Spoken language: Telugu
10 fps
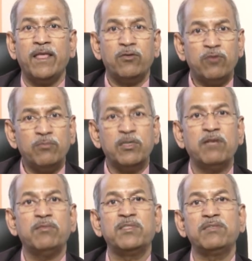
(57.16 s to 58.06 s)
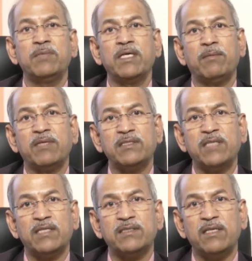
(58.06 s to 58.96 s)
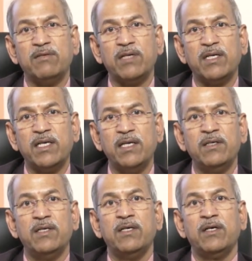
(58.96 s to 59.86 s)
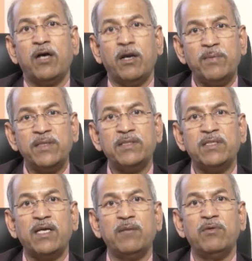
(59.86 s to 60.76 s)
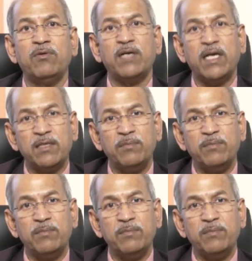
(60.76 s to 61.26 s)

ఇంకొక ముఖ్యమైన విషయం గమనించాల్సింది ఏమిటంటే ఆపరేషన్ టైంలో గడ్డ